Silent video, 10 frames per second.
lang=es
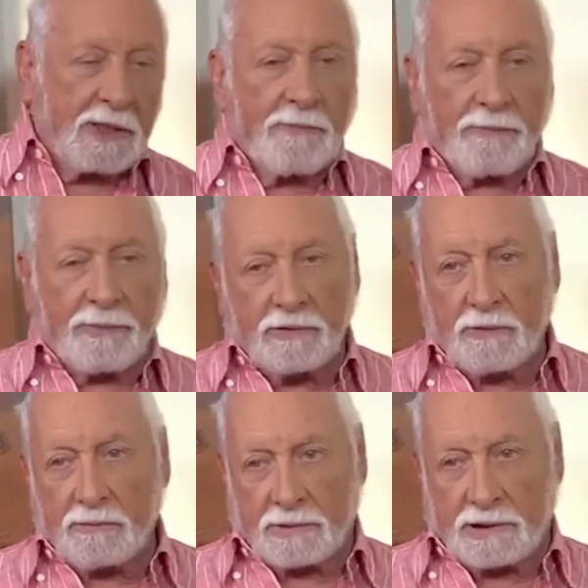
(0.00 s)
Mm. Pues
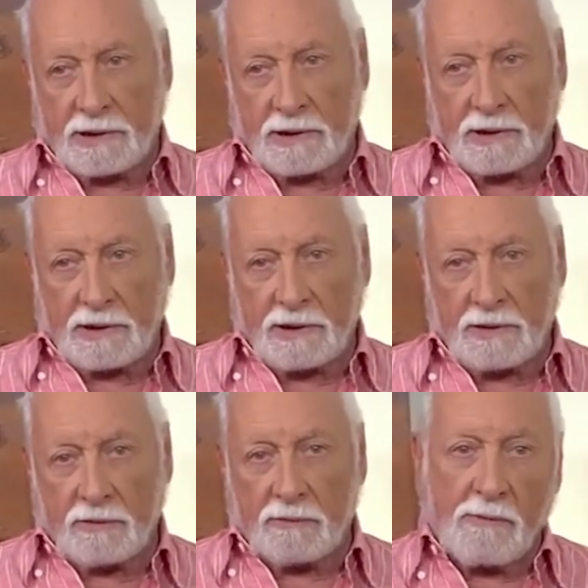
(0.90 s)
yo, si
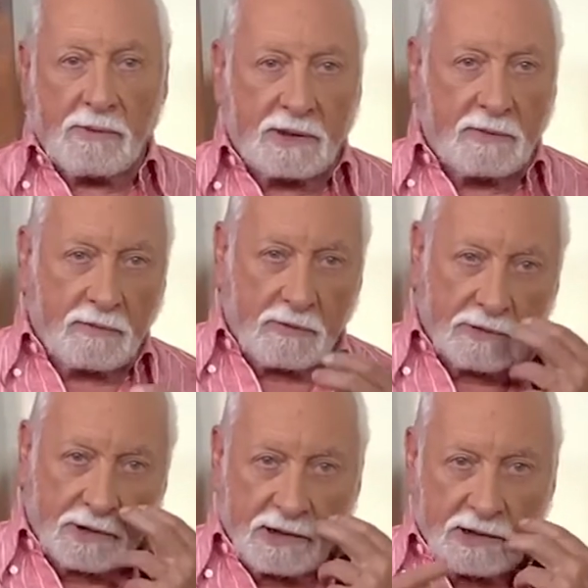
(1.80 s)
normalmente uno
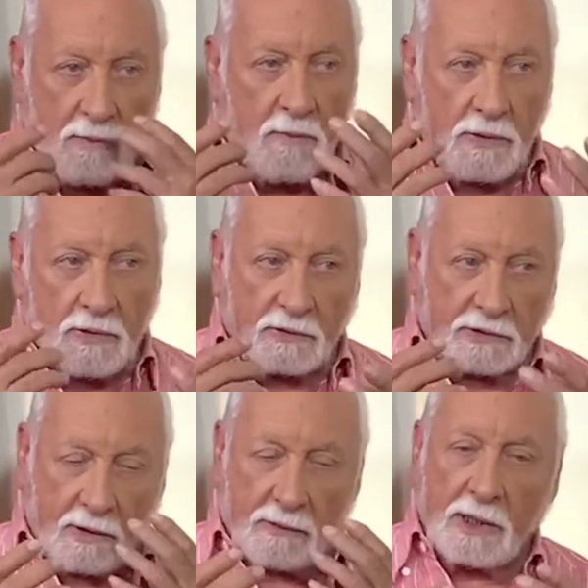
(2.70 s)
se hincha un poco,
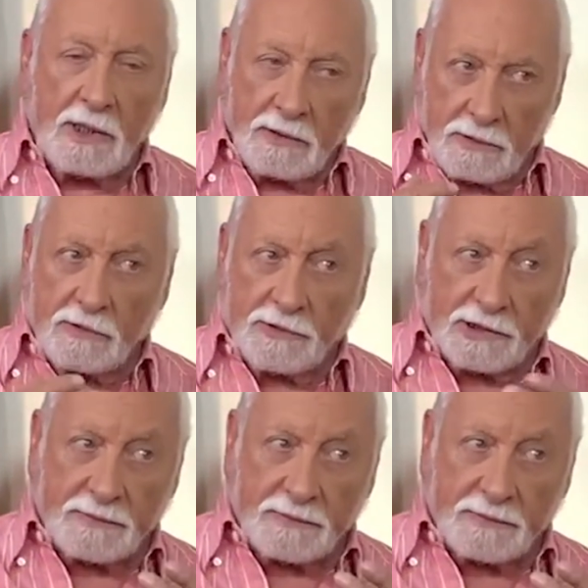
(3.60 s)
yo tres